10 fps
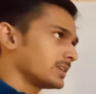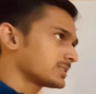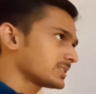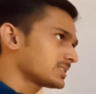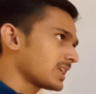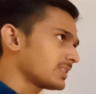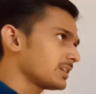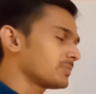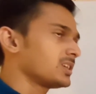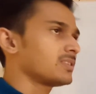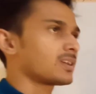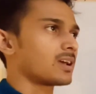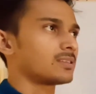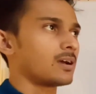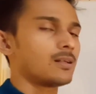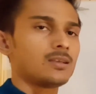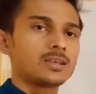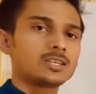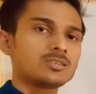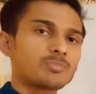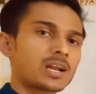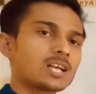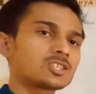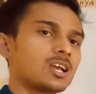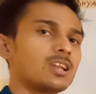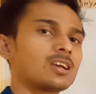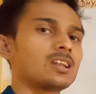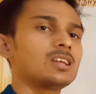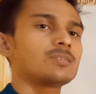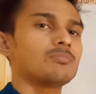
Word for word: इसके साथ ही हमने ये देखा था कि जब प्रकाश अलग अलग